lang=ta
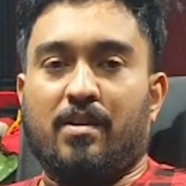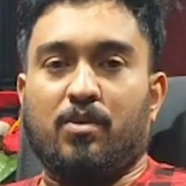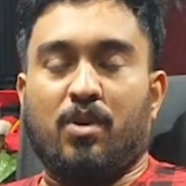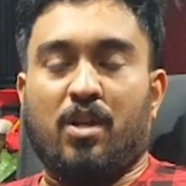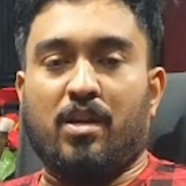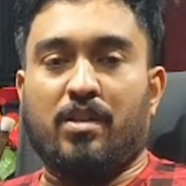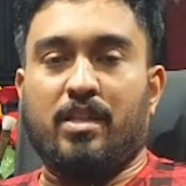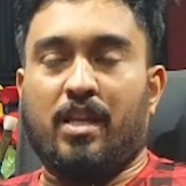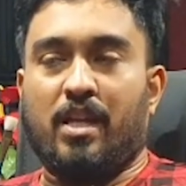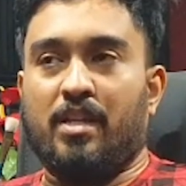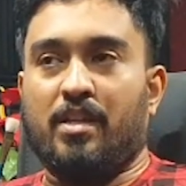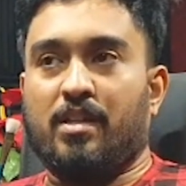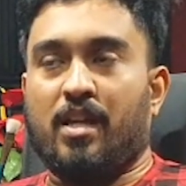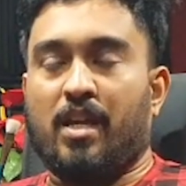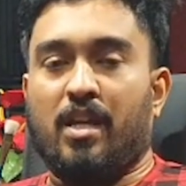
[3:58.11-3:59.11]
உலகத்தில்
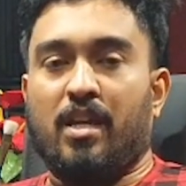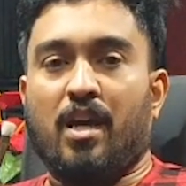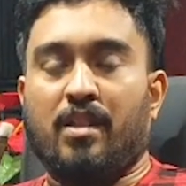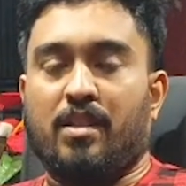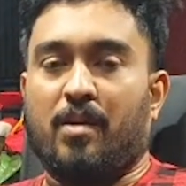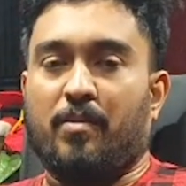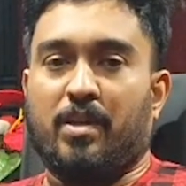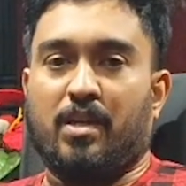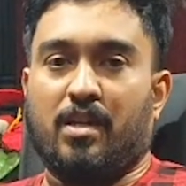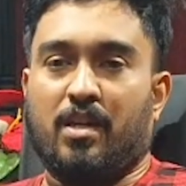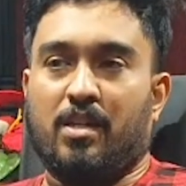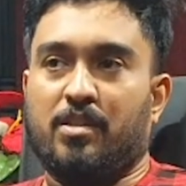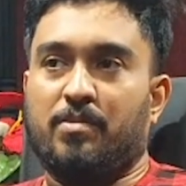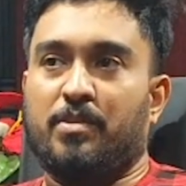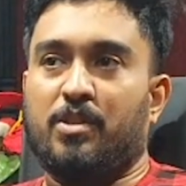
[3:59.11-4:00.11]
இருக்கிற எல்லா
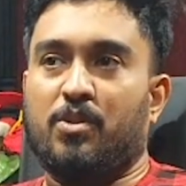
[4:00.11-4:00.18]
தமிழர்களுக்கும்